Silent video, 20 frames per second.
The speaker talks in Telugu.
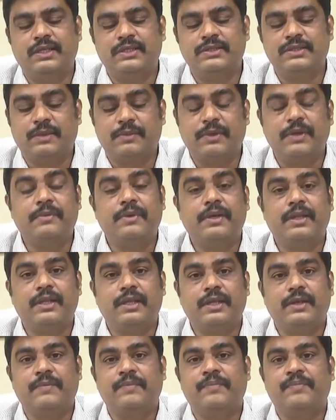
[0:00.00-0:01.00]
ఈ సమయం
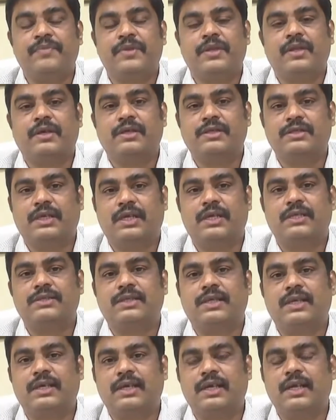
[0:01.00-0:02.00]
అనేది చాలా
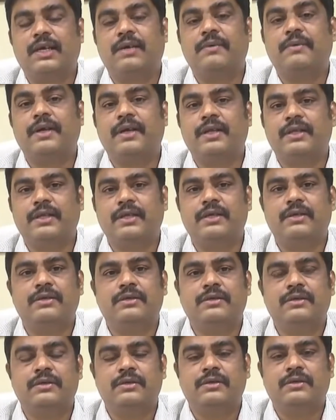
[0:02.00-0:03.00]
చాలా కీలకమైనది
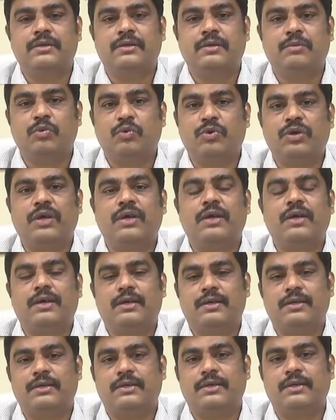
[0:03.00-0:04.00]
ముఖ్యంగా
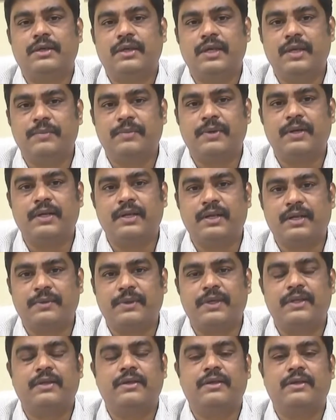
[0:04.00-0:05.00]
ఏప్రిల్
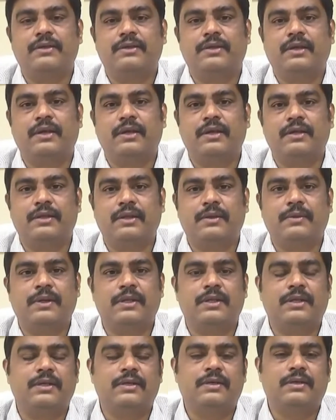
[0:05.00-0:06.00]
ఇరవై తారీఖు
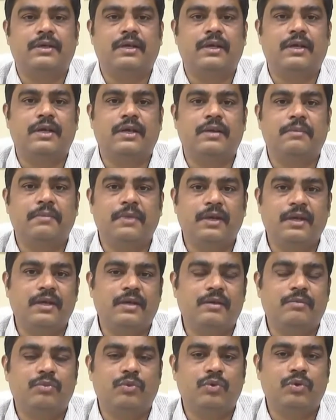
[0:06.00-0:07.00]
తర్వాత అలాగే మే
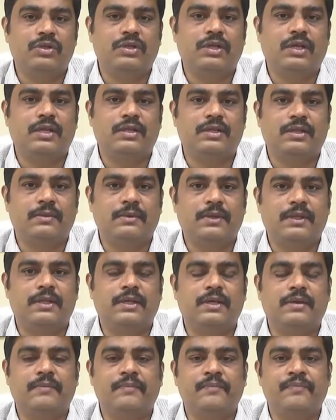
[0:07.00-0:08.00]
మూడు తారీఖు
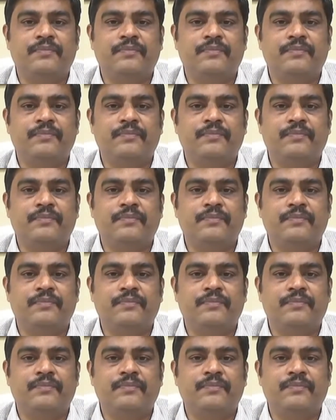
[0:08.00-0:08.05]
తర్వాత